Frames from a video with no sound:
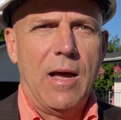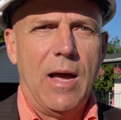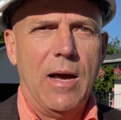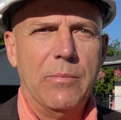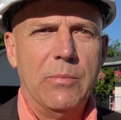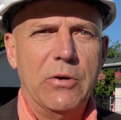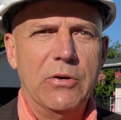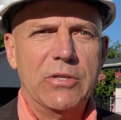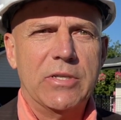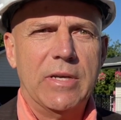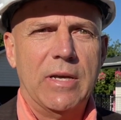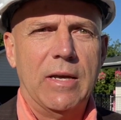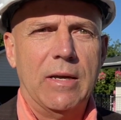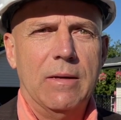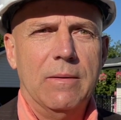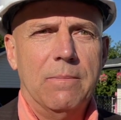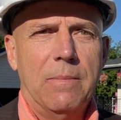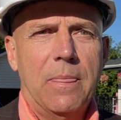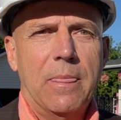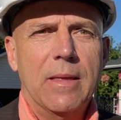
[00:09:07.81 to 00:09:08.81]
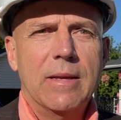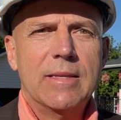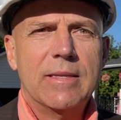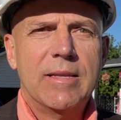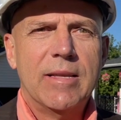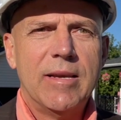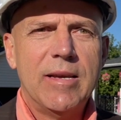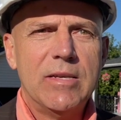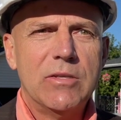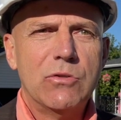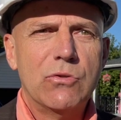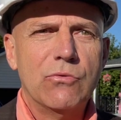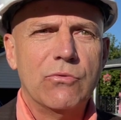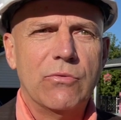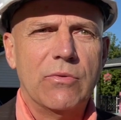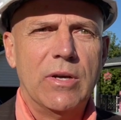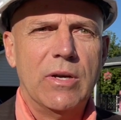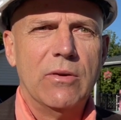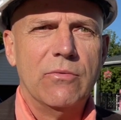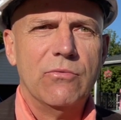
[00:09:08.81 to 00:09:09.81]
En passant, très
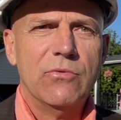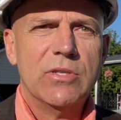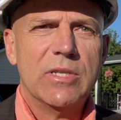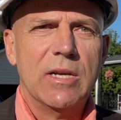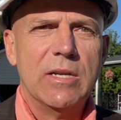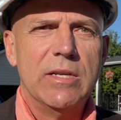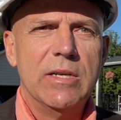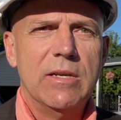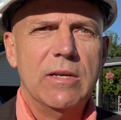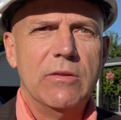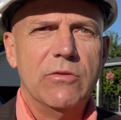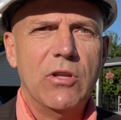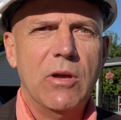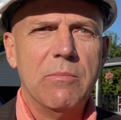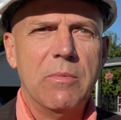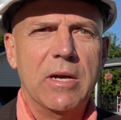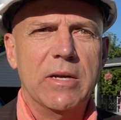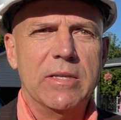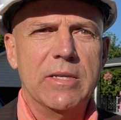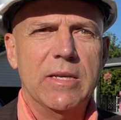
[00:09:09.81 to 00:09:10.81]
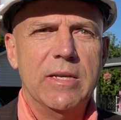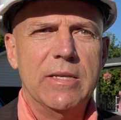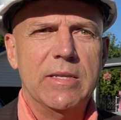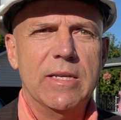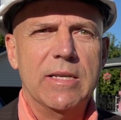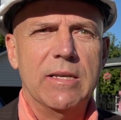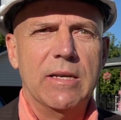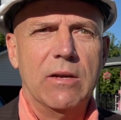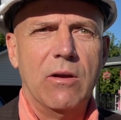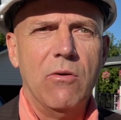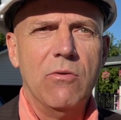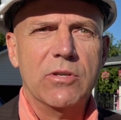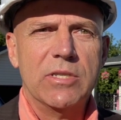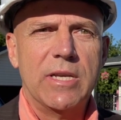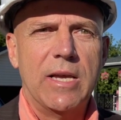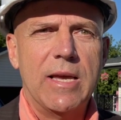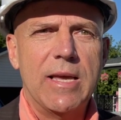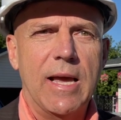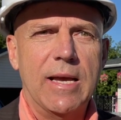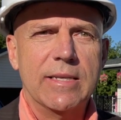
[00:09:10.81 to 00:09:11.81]
souvent, vous allez demander des
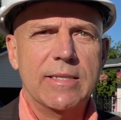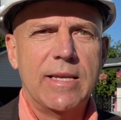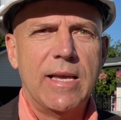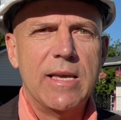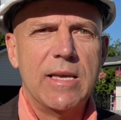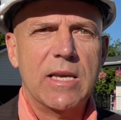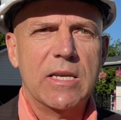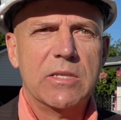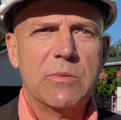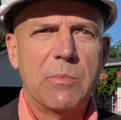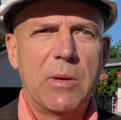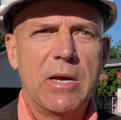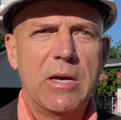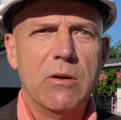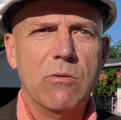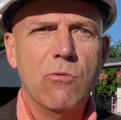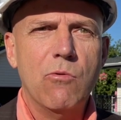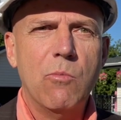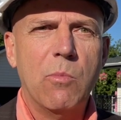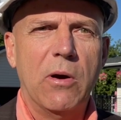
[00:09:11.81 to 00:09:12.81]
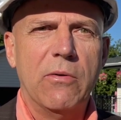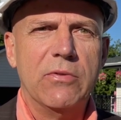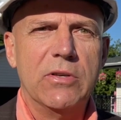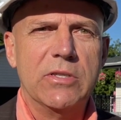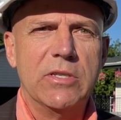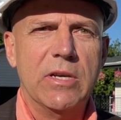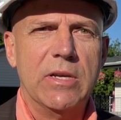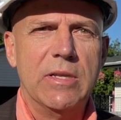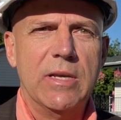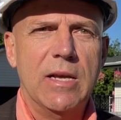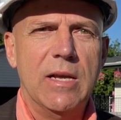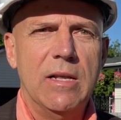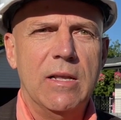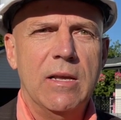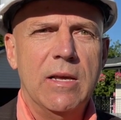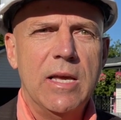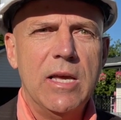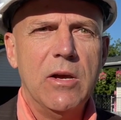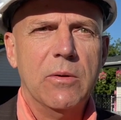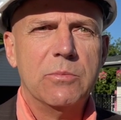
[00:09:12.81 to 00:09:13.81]
conseils à cinq experts ou professionnels
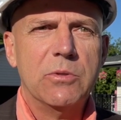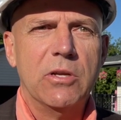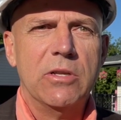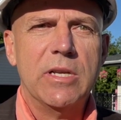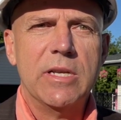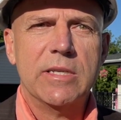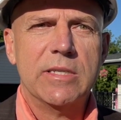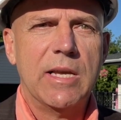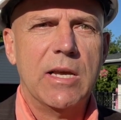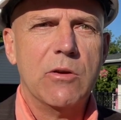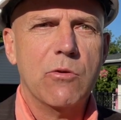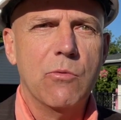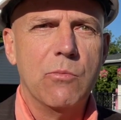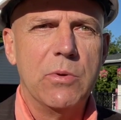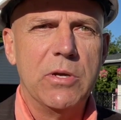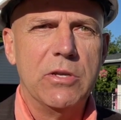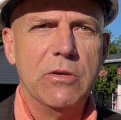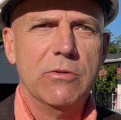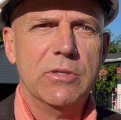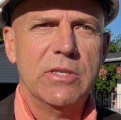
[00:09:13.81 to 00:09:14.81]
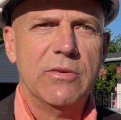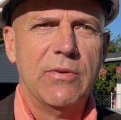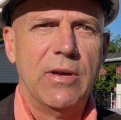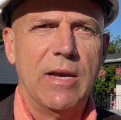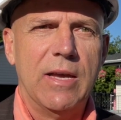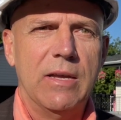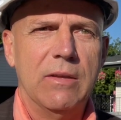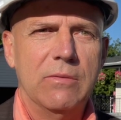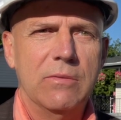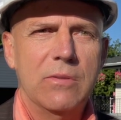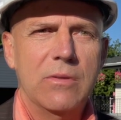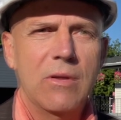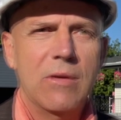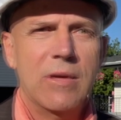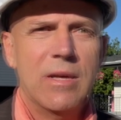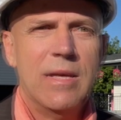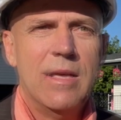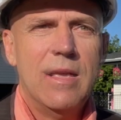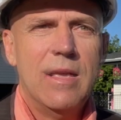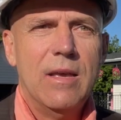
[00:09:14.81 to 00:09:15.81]
et obtenir cinq opinions différentes. Donc,
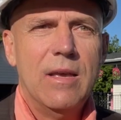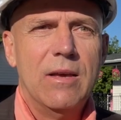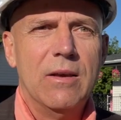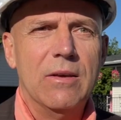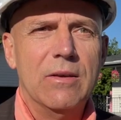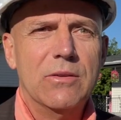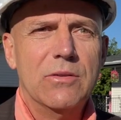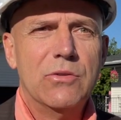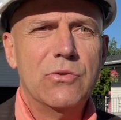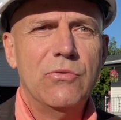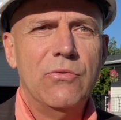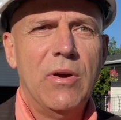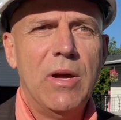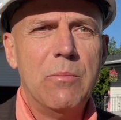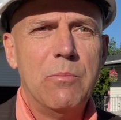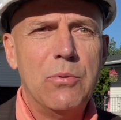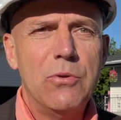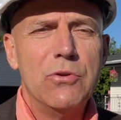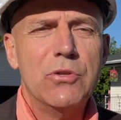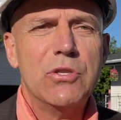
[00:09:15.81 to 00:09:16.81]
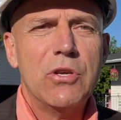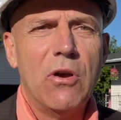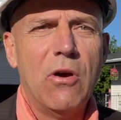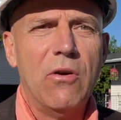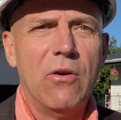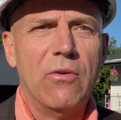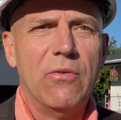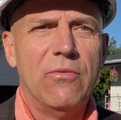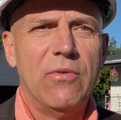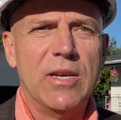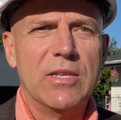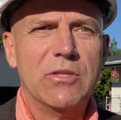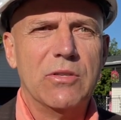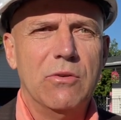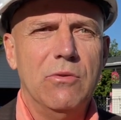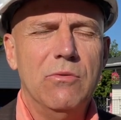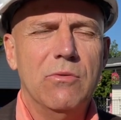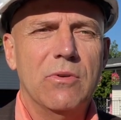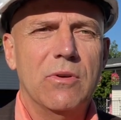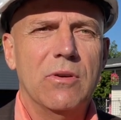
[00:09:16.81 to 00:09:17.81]
euh, souvent plusieurs
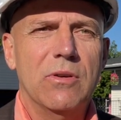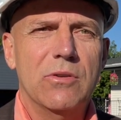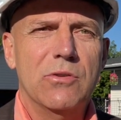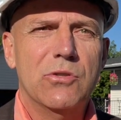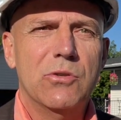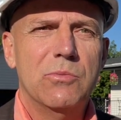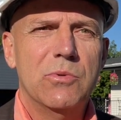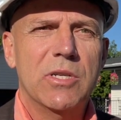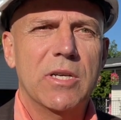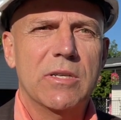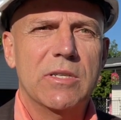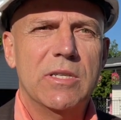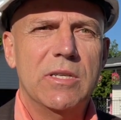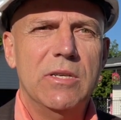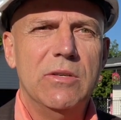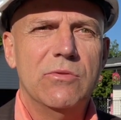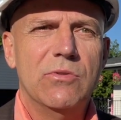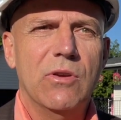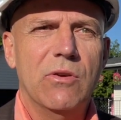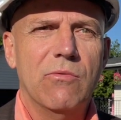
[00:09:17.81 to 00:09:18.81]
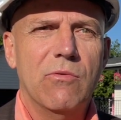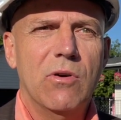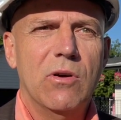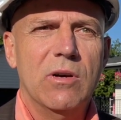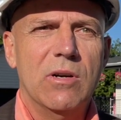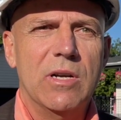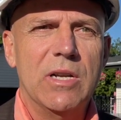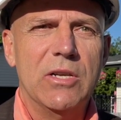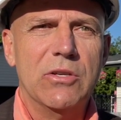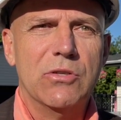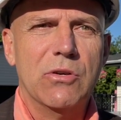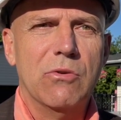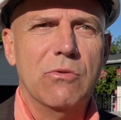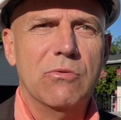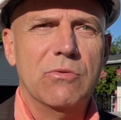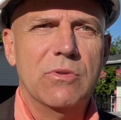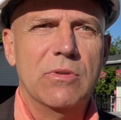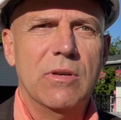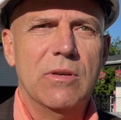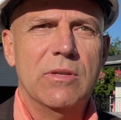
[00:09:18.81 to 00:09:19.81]
façons euh, subjectives de voir les
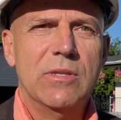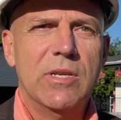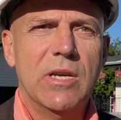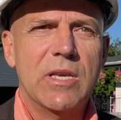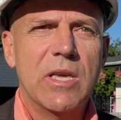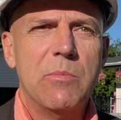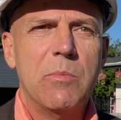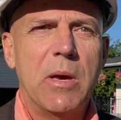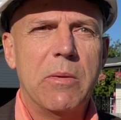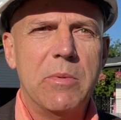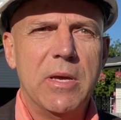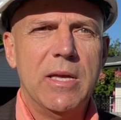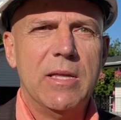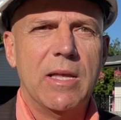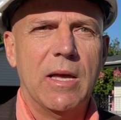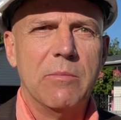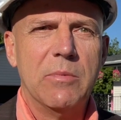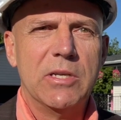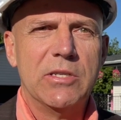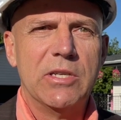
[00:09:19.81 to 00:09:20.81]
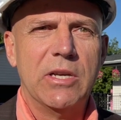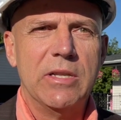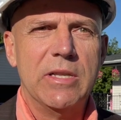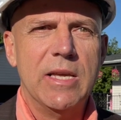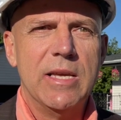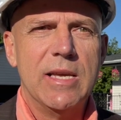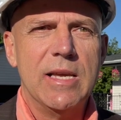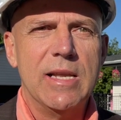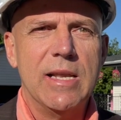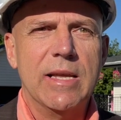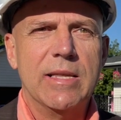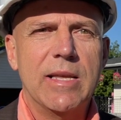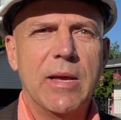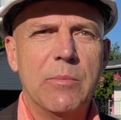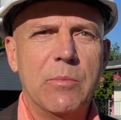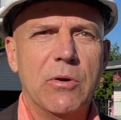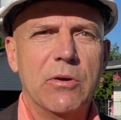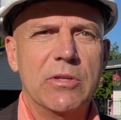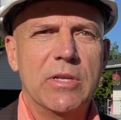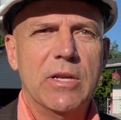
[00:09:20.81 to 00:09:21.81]
choses, ce qui m'amène à mentionner qu'il est
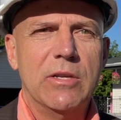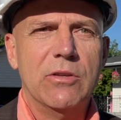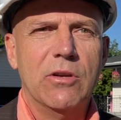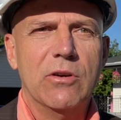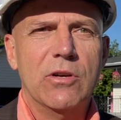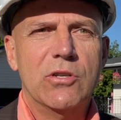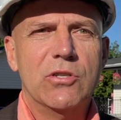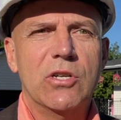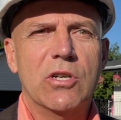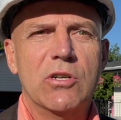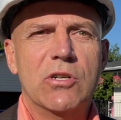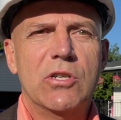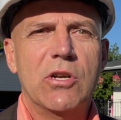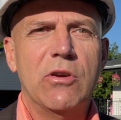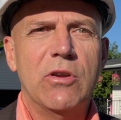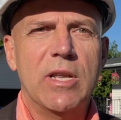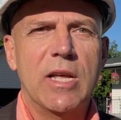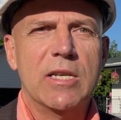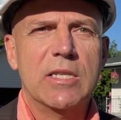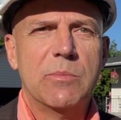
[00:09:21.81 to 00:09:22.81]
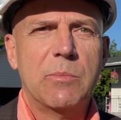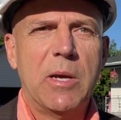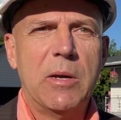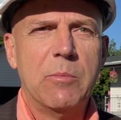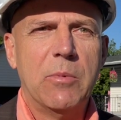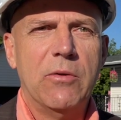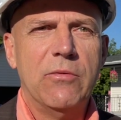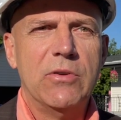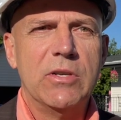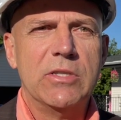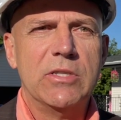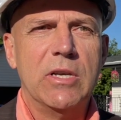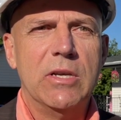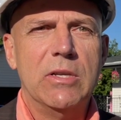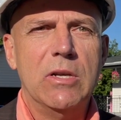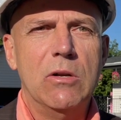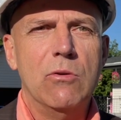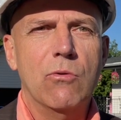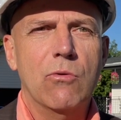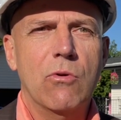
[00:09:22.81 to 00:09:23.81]
important de rechercher un expert
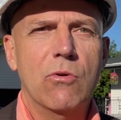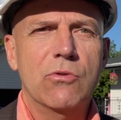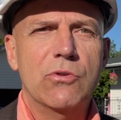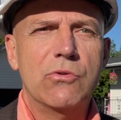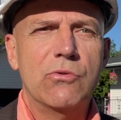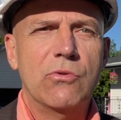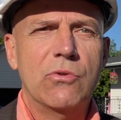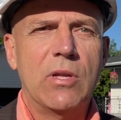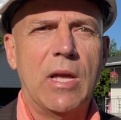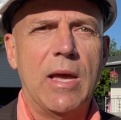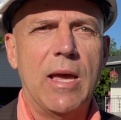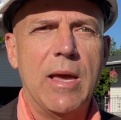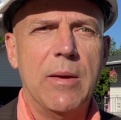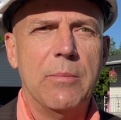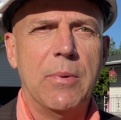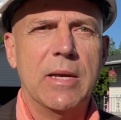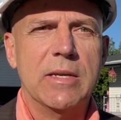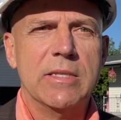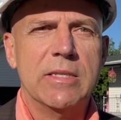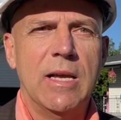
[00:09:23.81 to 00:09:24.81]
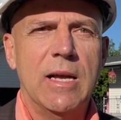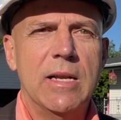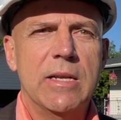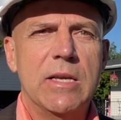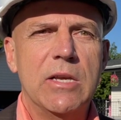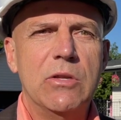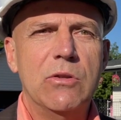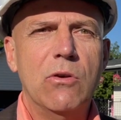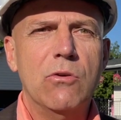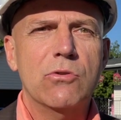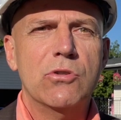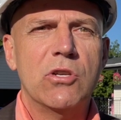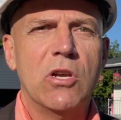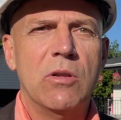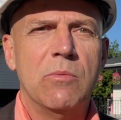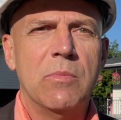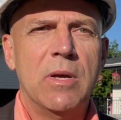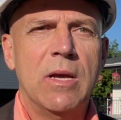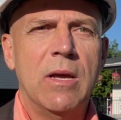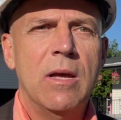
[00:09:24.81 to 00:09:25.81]
professionnel ou consultant impartial qui non
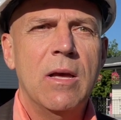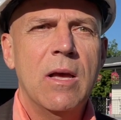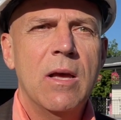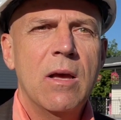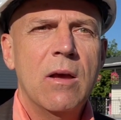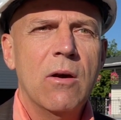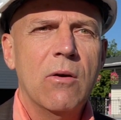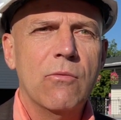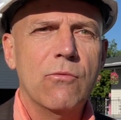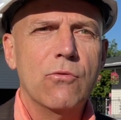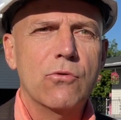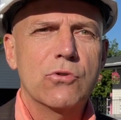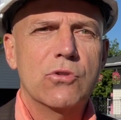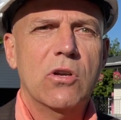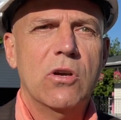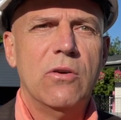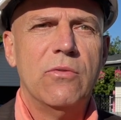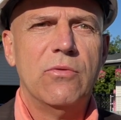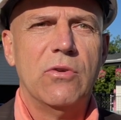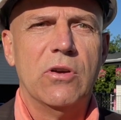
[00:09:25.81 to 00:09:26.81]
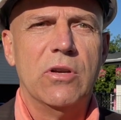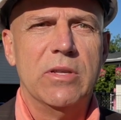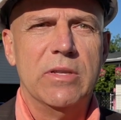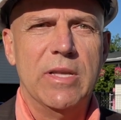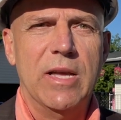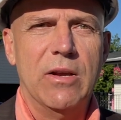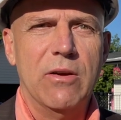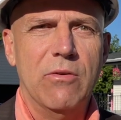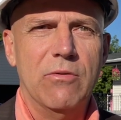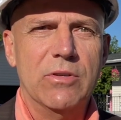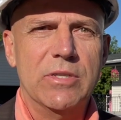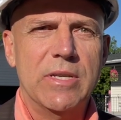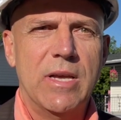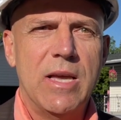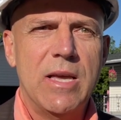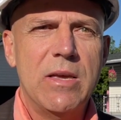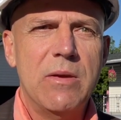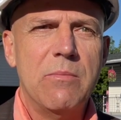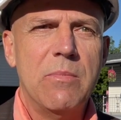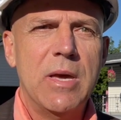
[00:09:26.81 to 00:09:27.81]
seulement vous offre des
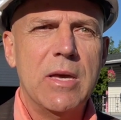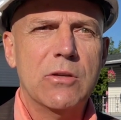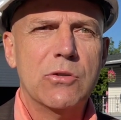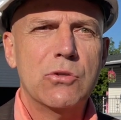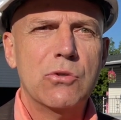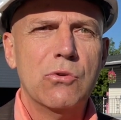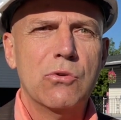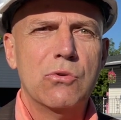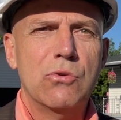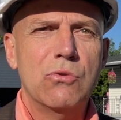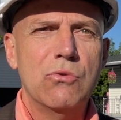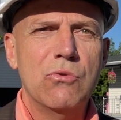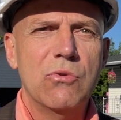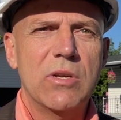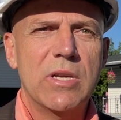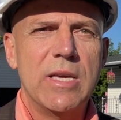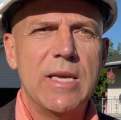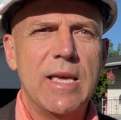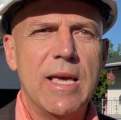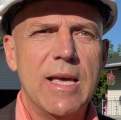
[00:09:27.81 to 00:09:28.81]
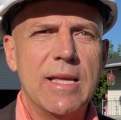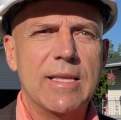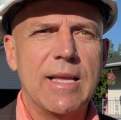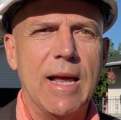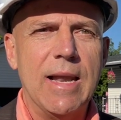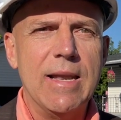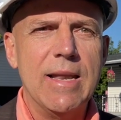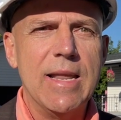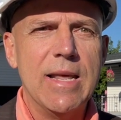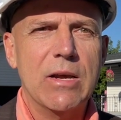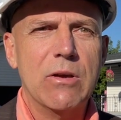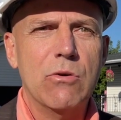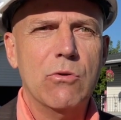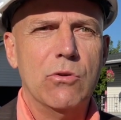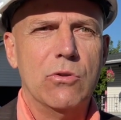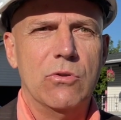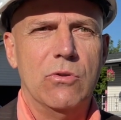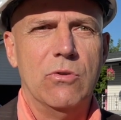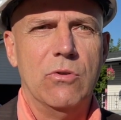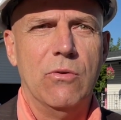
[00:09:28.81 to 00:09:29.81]
conseils, mais surtout qui est à
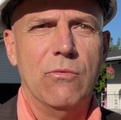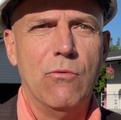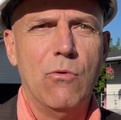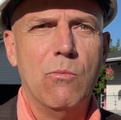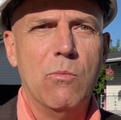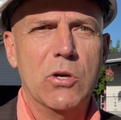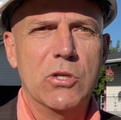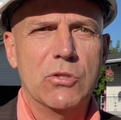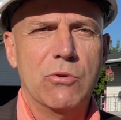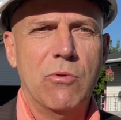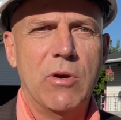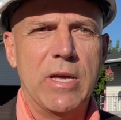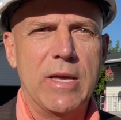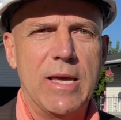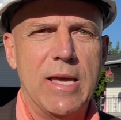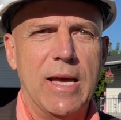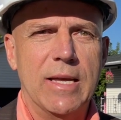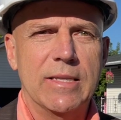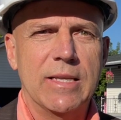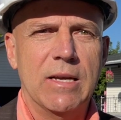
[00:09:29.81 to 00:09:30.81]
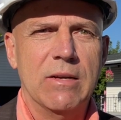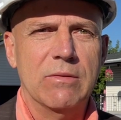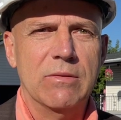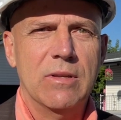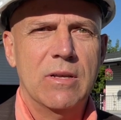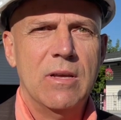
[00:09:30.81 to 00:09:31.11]
l'écoute de vos besoins et attentes